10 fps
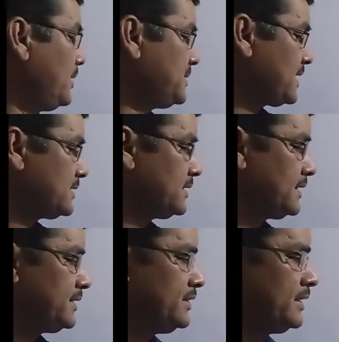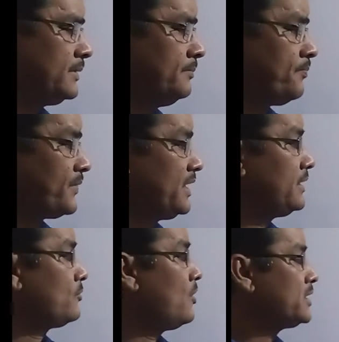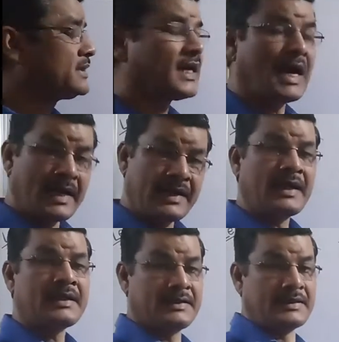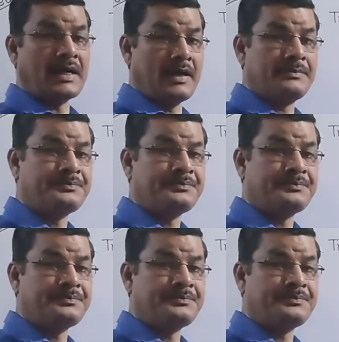अब ज़रा सा देखिए कि कॉस्ट आएगा कितना